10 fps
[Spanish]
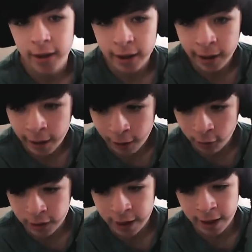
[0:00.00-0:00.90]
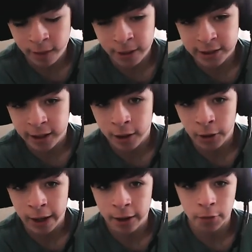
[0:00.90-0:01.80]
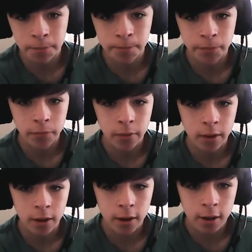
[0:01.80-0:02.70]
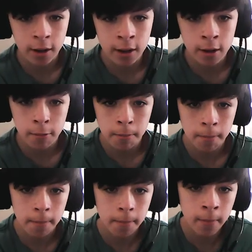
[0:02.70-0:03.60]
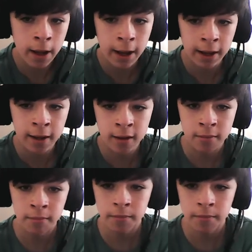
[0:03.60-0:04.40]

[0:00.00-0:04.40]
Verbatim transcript: que lo tiene demasiado claro. Y acá...